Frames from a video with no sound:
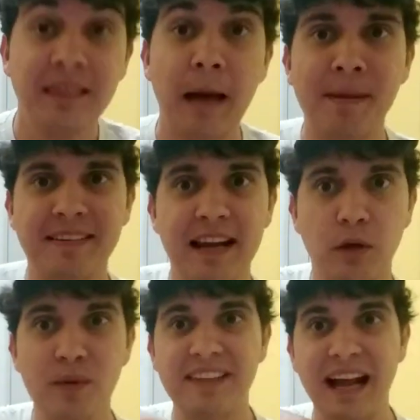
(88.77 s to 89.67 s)
Tá passando
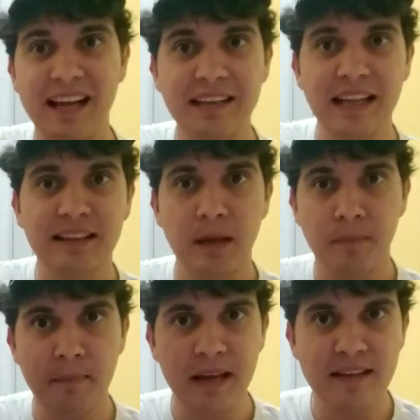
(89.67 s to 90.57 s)
aqui o Instagram dele
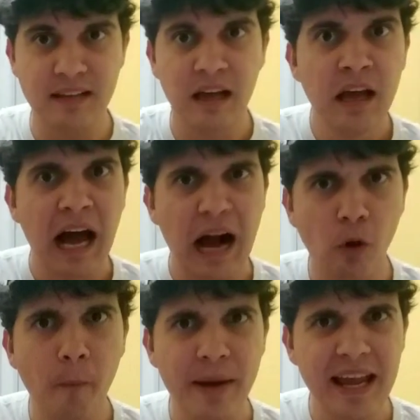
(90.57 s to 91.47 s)
também, beleza?
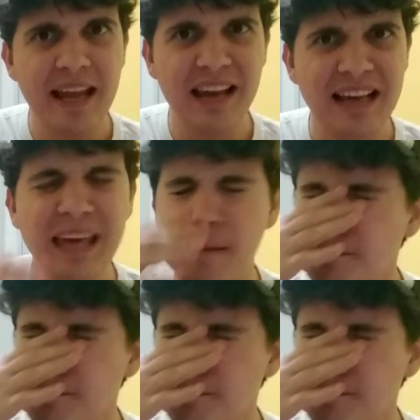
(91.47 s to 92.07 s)
Acompanha ele lá que